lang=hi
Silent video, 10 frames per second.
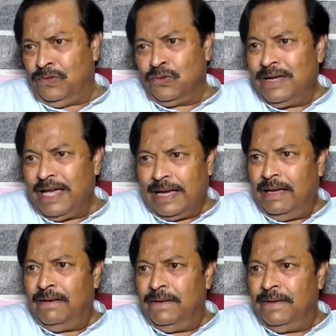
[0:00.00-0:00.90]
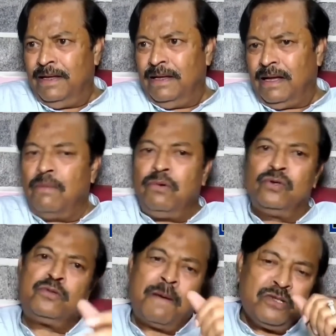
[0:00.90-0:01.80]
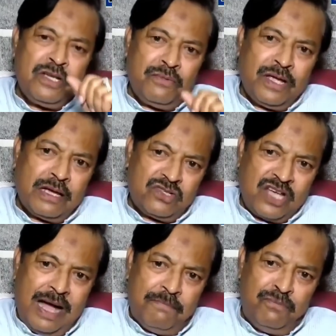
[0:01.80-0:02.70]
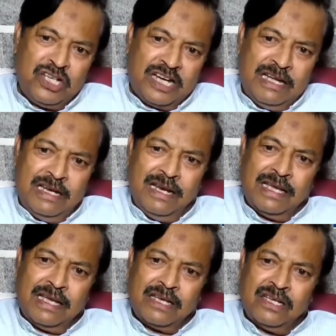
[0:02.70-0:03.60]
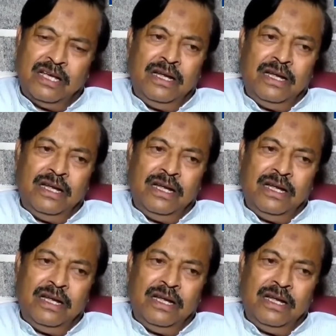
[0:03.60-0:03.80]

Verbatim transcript: क्योंकि अब उसमें मुझे वो एक साहब मुझे कहने लगे कि